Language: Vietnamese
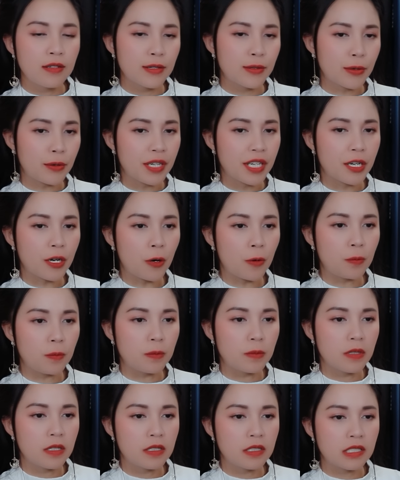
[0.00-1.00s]
Cuối cùng,
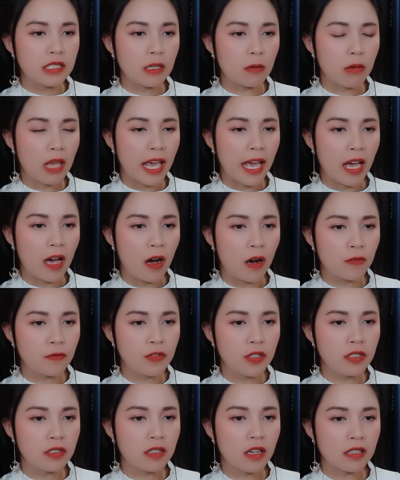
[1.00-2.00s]
trong nhà họ
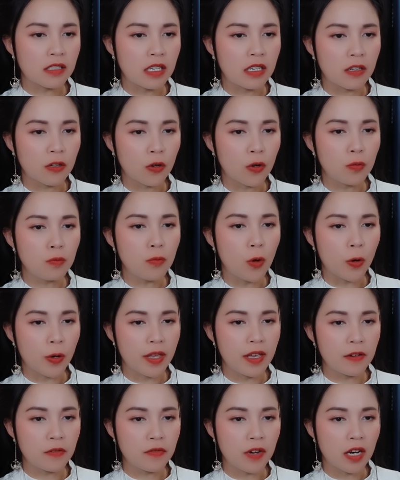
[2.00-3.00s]
Vương có thờ cúng một
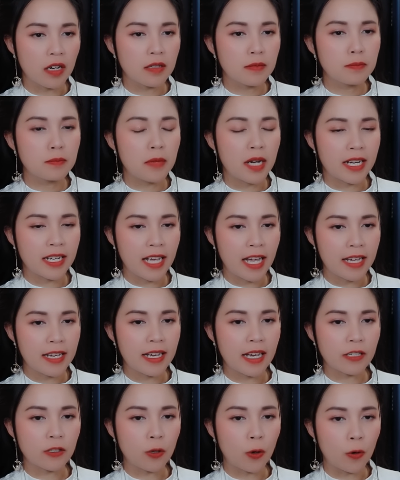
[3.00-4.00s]
nhân vật mà ngay
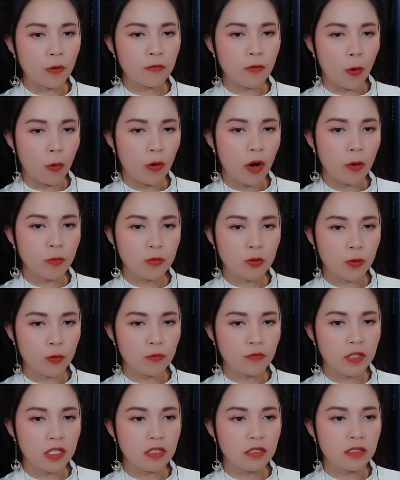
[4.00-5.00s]
cả tổ phụ ông chủ
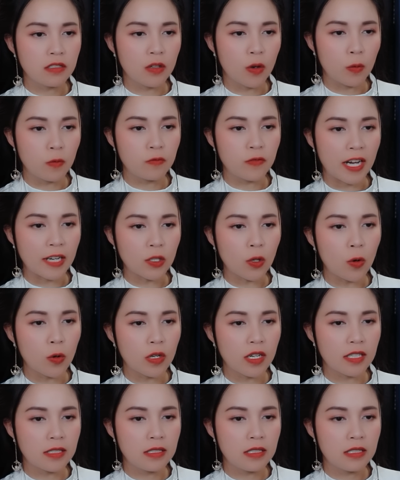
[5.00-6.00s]
Vương cũng phải tôn
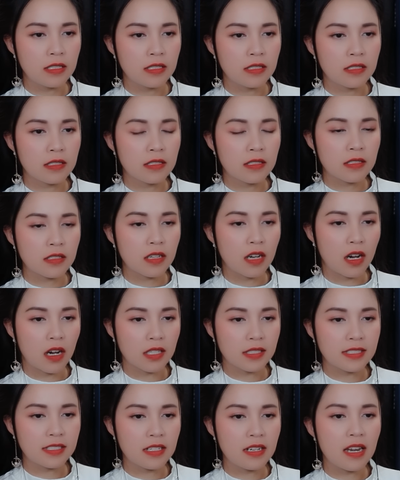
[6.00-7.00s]
kính.
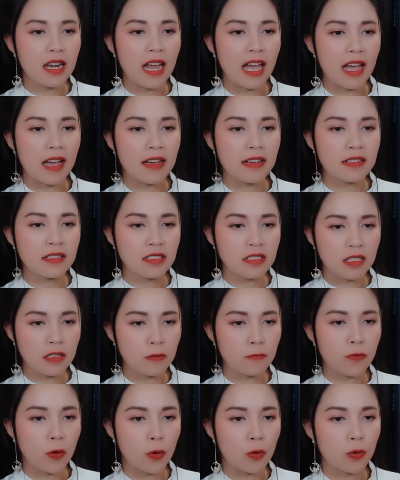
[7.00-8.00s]
Đó chính là
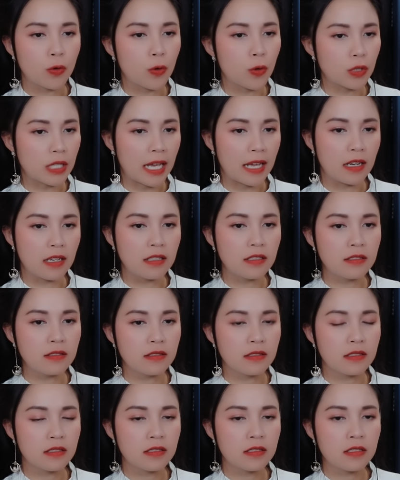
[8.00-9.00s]
sư phụ của thầy Lương.
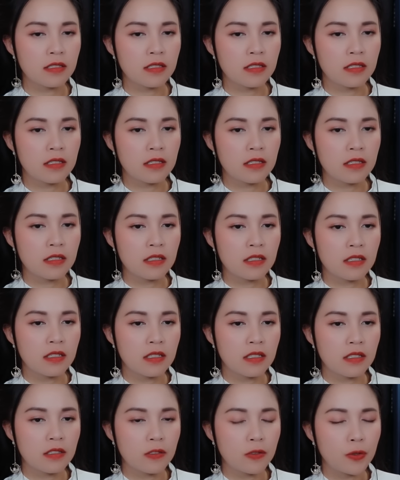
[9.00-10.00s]

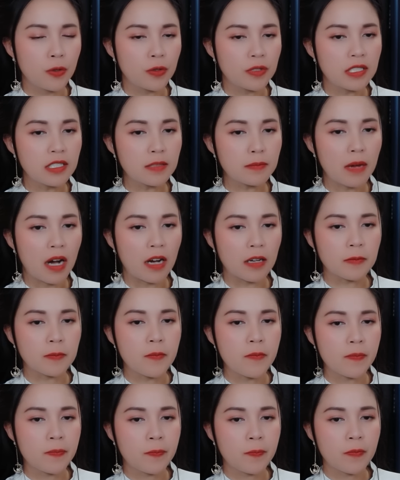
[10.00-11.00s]
Nuốt nước bọt,
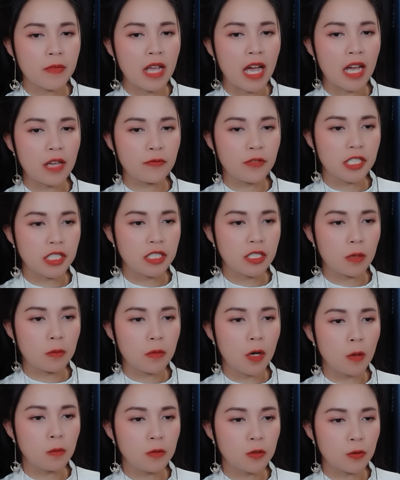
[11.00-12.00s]
hai vợ chồng
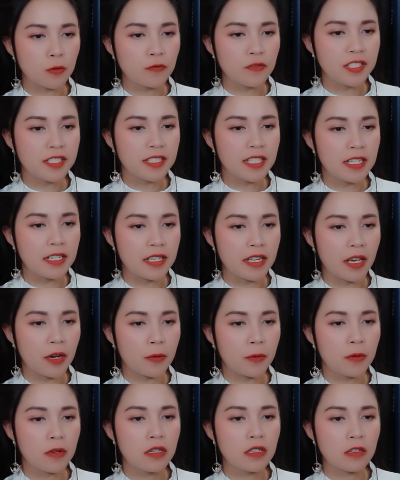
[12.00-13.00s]
ông chủ Vương nhìn
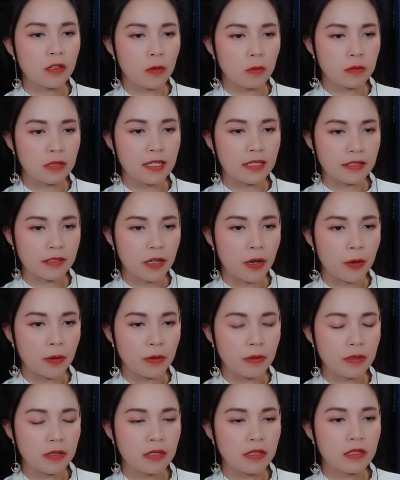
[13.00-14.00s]
nhau cùng gật đầu.
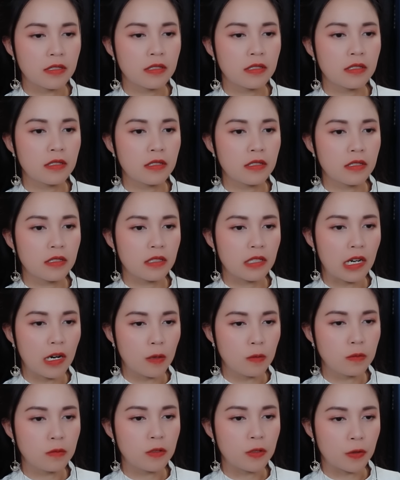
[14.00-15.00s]

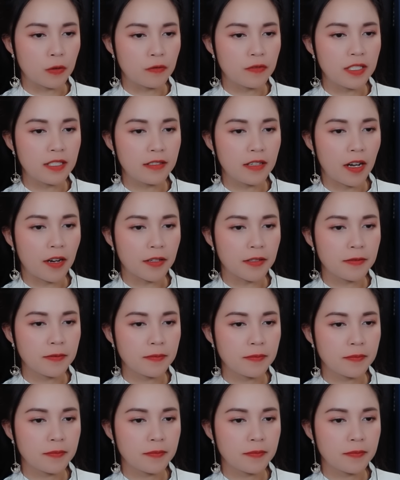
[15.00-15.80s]
Ông chủ Vương nói.